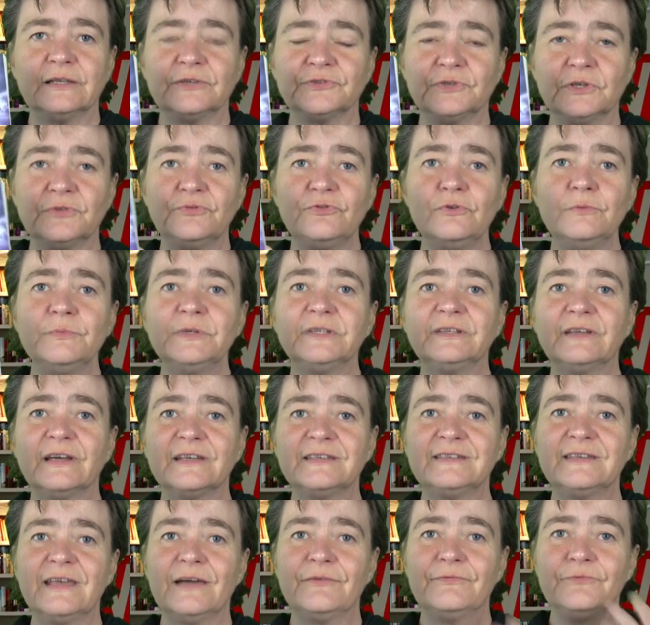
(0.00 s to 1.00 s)
Also ich fühle mich da
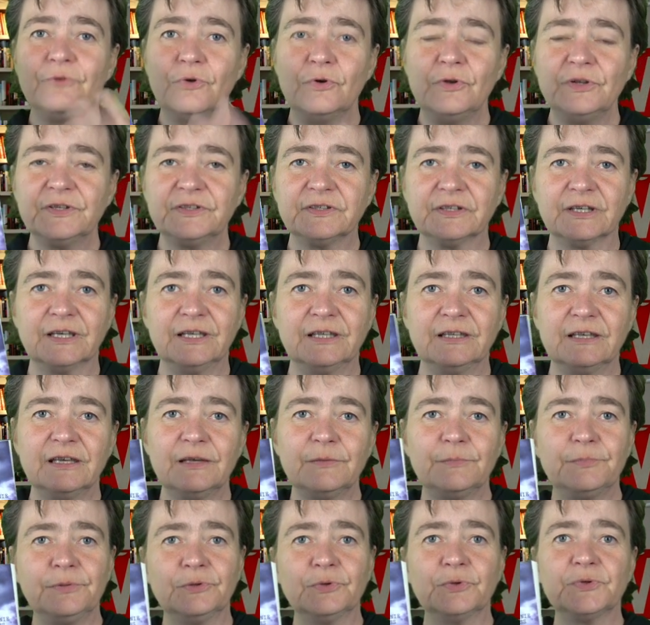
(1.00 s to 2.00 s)
sehr wohl
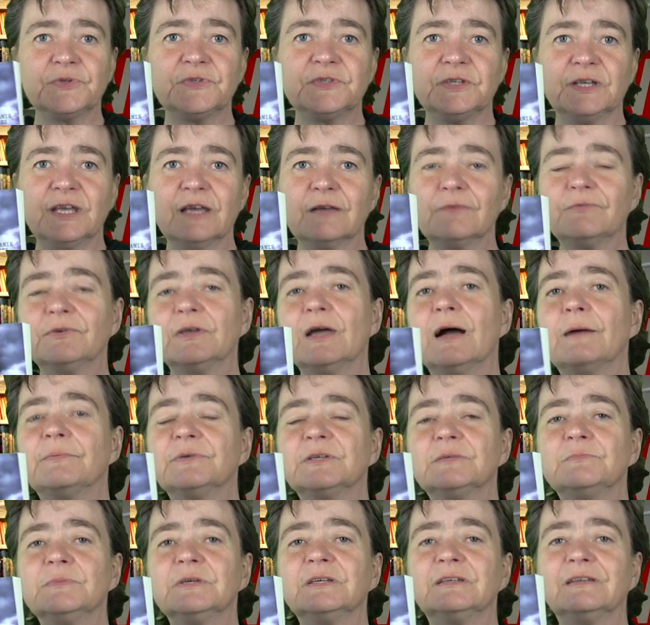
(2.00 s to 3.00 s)
drin, bloß irgendwie habe
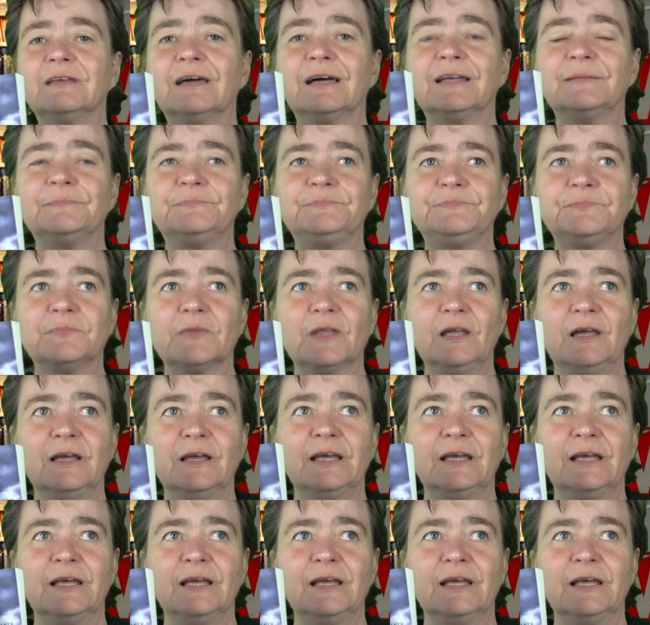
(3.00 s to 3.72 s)
ich mich dann